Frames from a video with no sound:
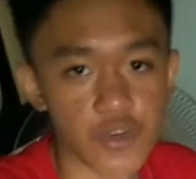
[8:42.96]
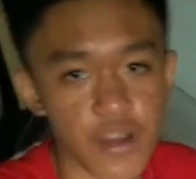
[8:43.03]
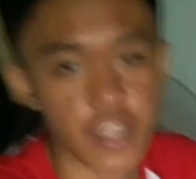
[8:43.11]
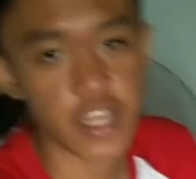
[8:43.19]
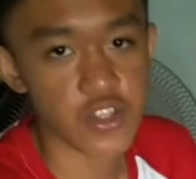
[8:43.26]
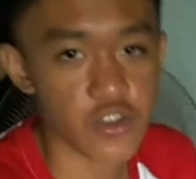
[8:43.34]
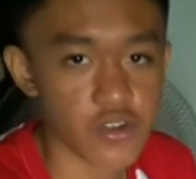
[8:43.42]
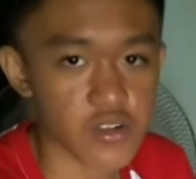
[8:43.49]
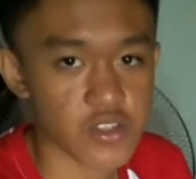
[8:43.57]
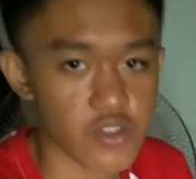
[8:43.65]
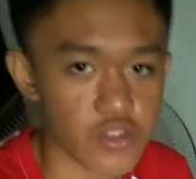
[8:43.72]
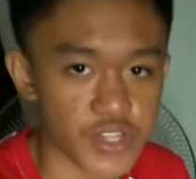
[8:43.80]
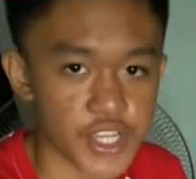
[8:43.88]
sumaya
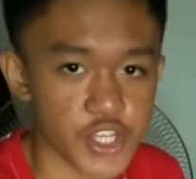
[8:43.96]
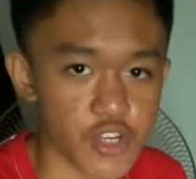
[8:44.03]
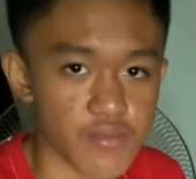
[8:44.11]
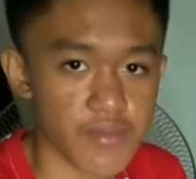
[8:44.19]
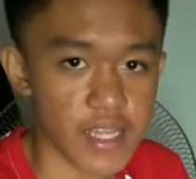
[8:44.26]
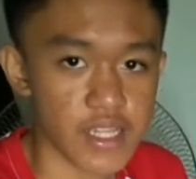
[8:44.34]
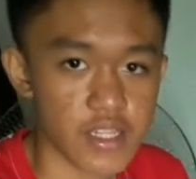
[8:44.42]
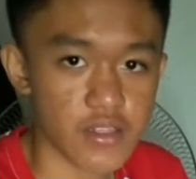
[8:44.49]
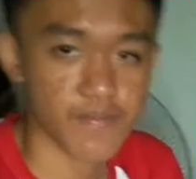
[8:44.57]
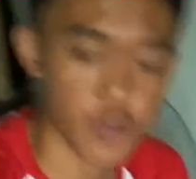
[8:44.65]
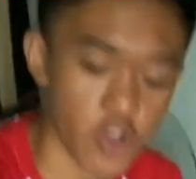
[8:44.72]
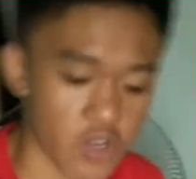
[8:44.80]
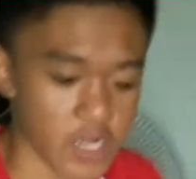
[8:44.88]
tong Nutrition Month
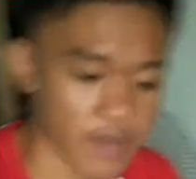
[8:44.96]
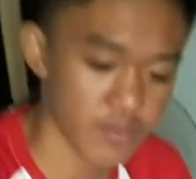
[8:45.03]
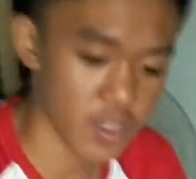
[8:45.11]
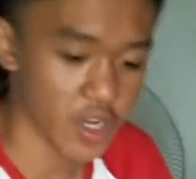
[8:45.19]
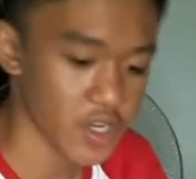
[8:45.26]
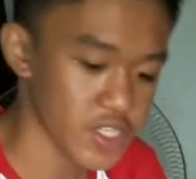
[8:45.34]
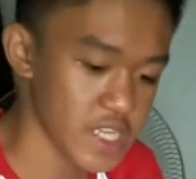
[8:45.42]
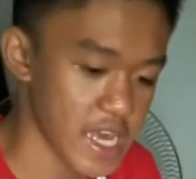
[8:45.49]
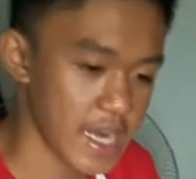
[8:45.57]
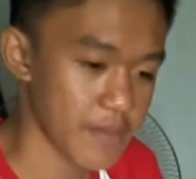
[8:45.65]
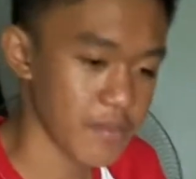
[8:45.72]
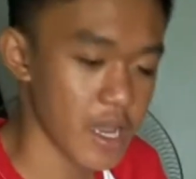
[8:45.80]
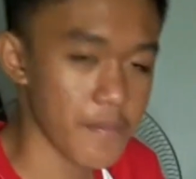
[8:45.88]
program nyo.
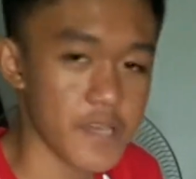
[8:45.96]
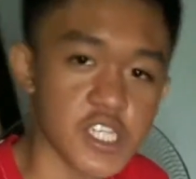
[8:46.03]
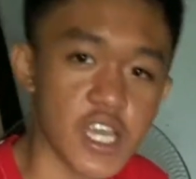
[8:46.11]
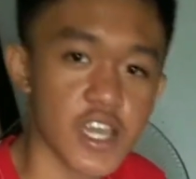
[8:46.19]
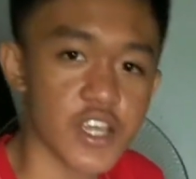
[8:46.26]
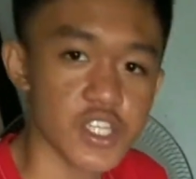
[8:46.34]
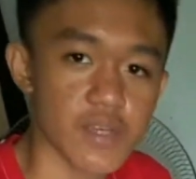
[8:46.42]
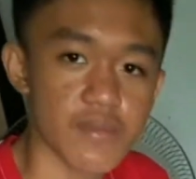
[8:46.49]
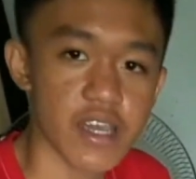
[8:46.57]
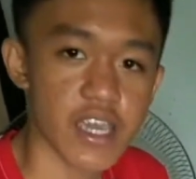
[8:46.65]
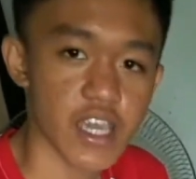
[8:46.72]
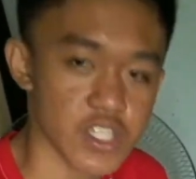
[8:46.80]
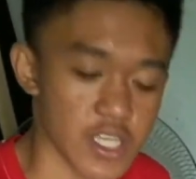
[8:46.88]
Sana makapasa kayo sa
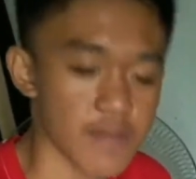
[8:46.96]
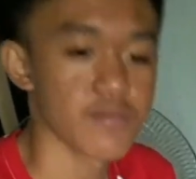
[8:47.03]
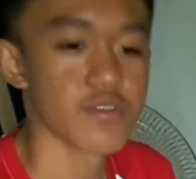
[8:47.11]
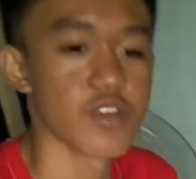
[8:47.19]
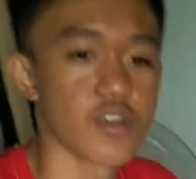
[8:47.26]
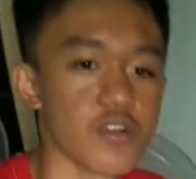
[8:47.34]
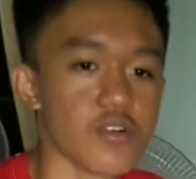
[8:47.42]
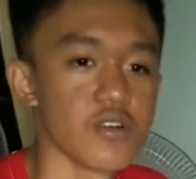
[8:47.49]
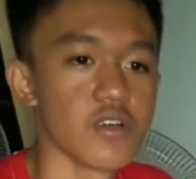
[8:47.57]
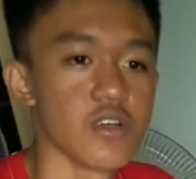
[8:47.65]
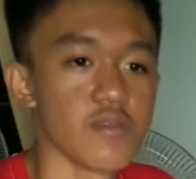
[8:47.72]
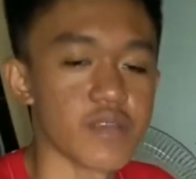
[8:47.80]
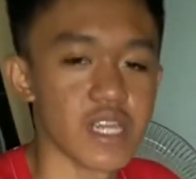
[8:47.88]
mga exam nyo.
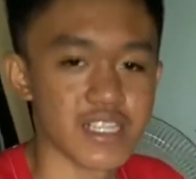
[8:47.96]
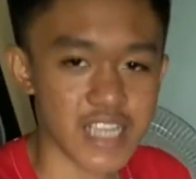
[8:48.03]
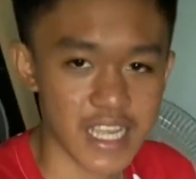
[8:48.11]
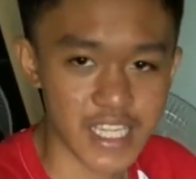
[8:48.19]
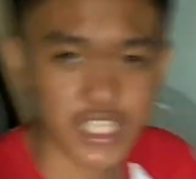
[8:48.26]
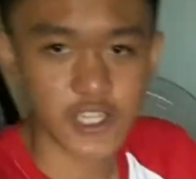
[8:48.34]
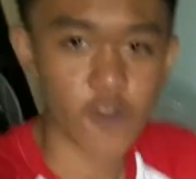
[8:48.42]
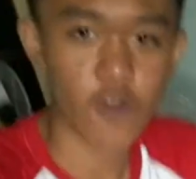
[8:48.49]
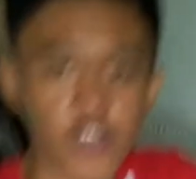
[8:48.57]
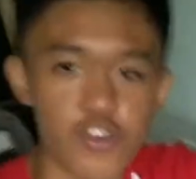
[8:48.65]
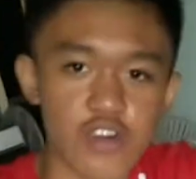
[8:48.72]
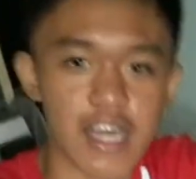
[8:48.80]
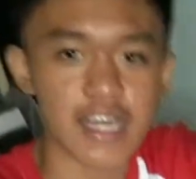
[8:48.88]
Pinagdadasal ko
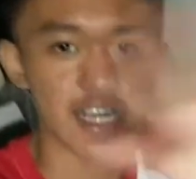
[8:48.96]
kayong